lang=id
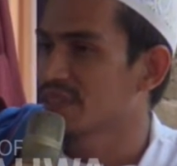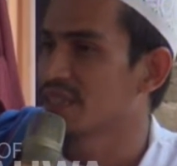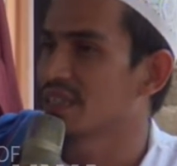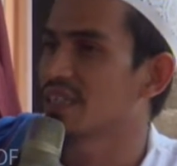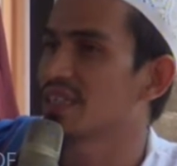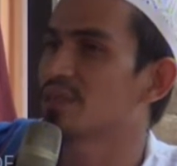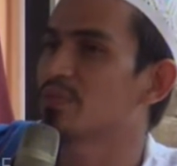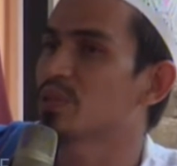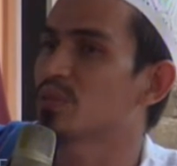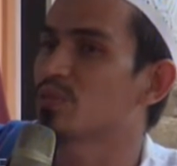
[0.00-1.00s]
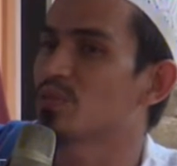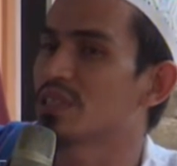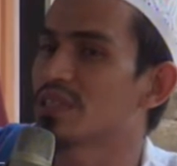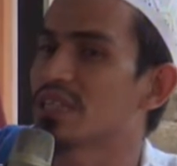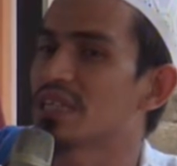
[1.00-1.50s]
dengan
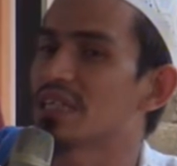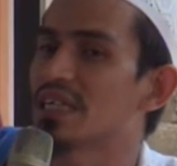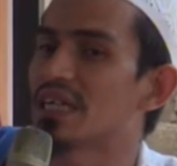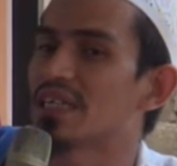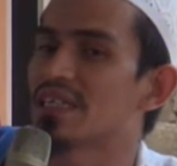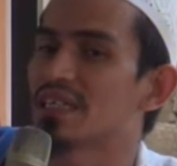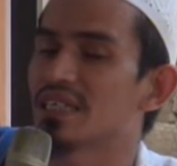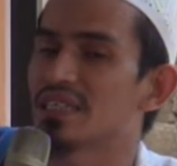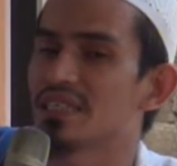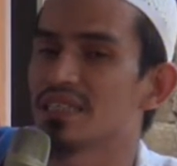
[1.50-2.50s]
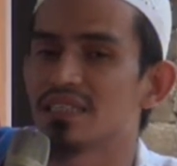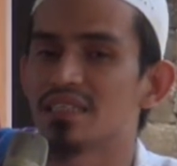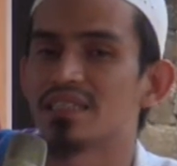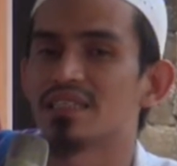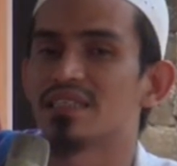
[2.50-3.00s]
perbuatan yang
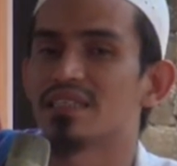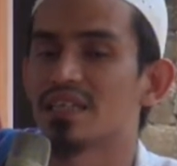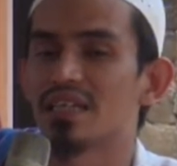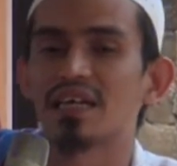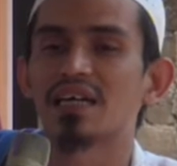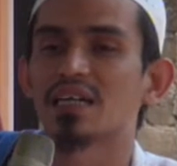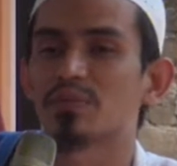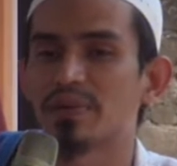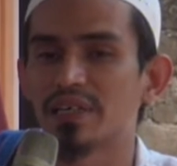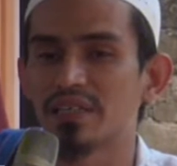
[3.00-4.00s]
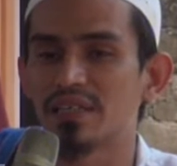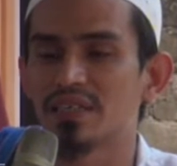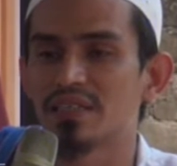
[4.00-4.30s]
diisi dengan harapan